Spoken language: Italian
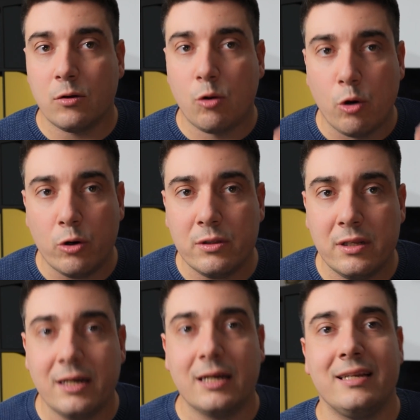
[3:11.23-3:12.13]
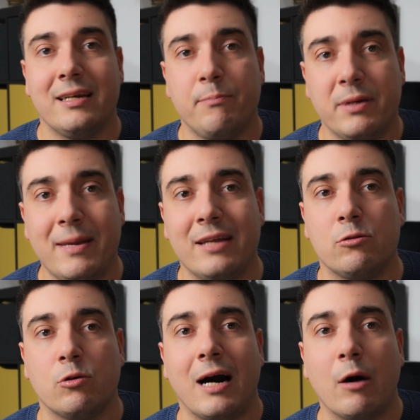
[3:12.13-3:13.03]
con il
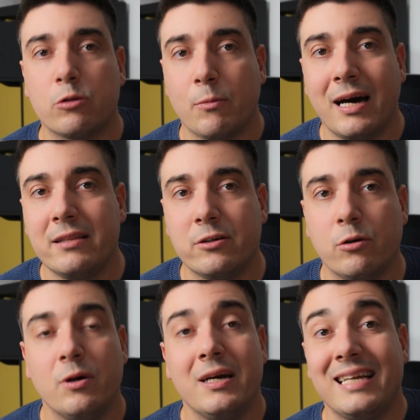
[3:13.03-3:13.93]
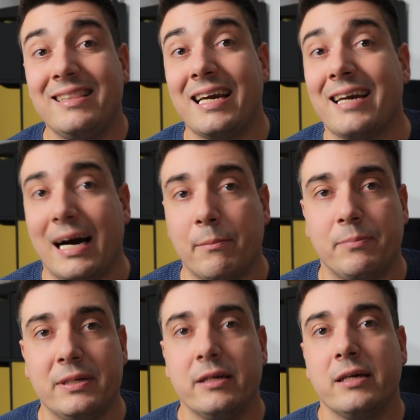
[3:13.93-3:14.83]
riempimento automatico dei
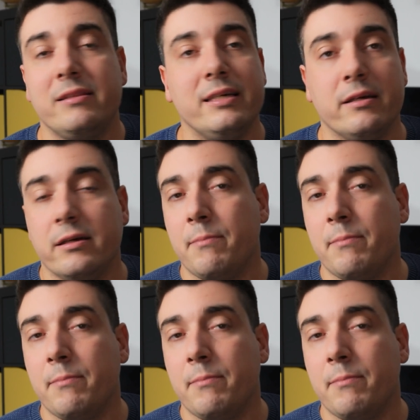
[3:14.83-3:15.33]
campi di